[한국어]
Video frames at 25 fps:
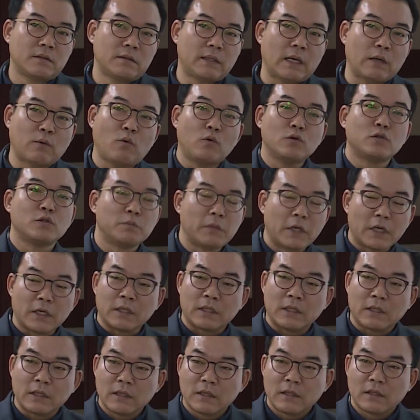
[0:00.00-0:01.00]
딱
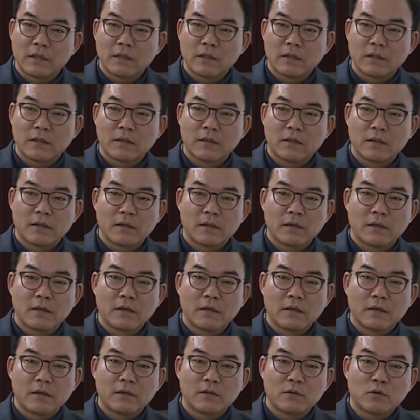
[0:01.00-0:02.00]
꽂으면
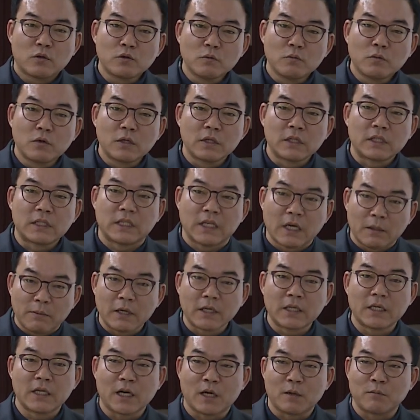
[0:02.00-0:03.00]
토종벌은 기가
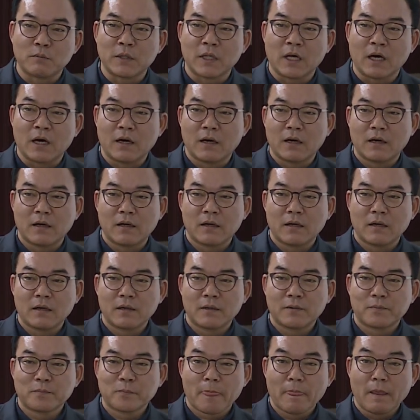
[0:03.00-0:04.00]
막히게 합니다.
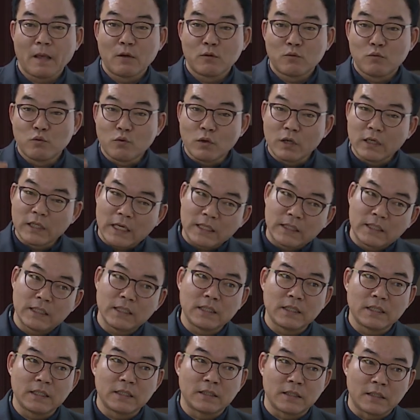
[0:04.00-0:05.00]
뚜껑이
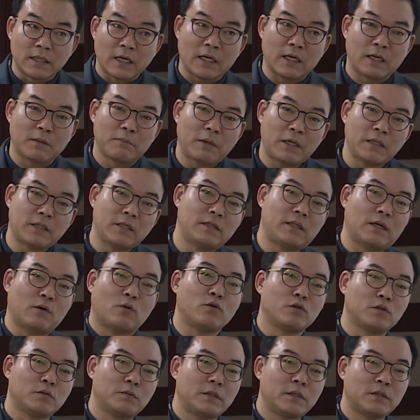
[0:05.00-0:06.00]
닫히기 전에 빨대를 딱
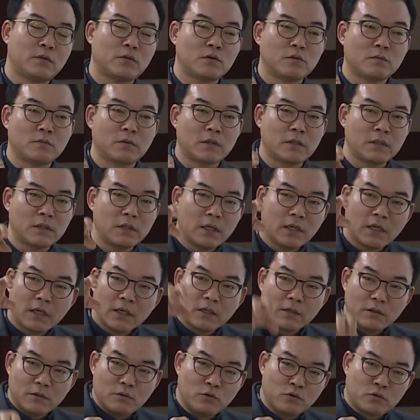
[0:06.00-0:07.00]
꽂으면 토종볼은
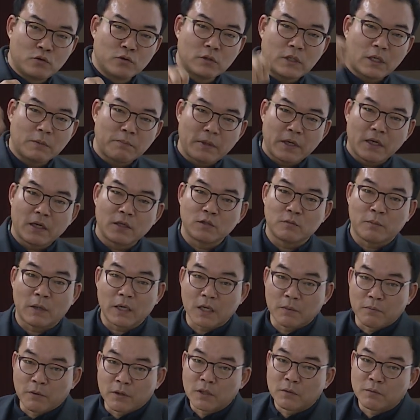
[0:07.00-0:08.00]
유충 딱 빼가지고
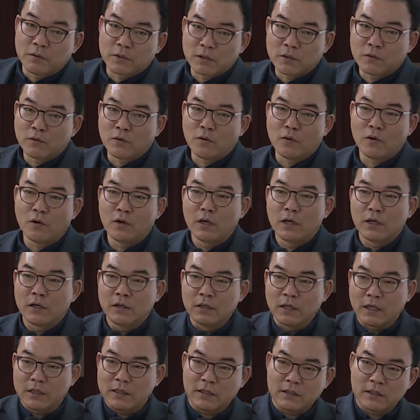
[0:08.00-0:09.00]
밖에 버려버리고
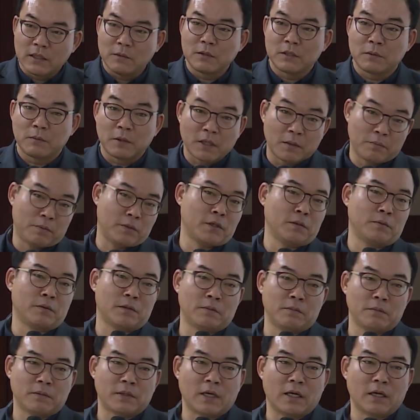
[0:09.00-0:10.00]
응애 딱 잡아서 밖에
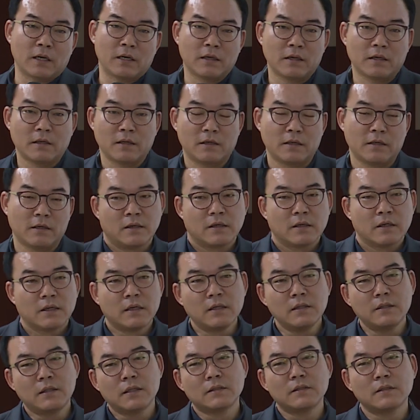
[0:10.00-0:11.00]
버려버립니다.
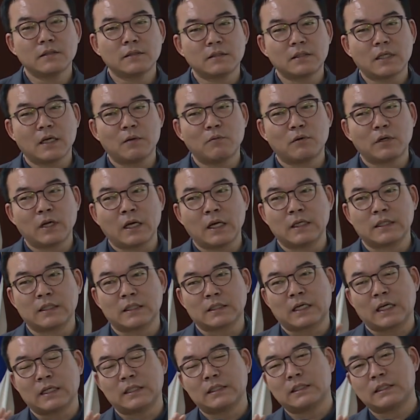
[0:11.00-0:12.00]
그런 특징 때문에 이제
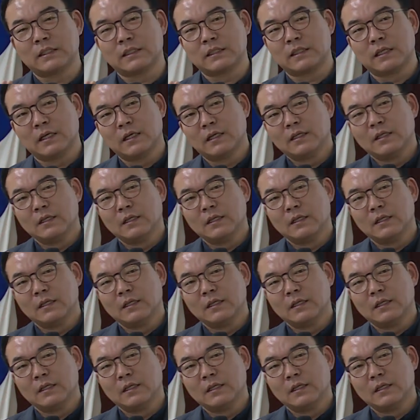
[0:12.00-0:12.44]
사실은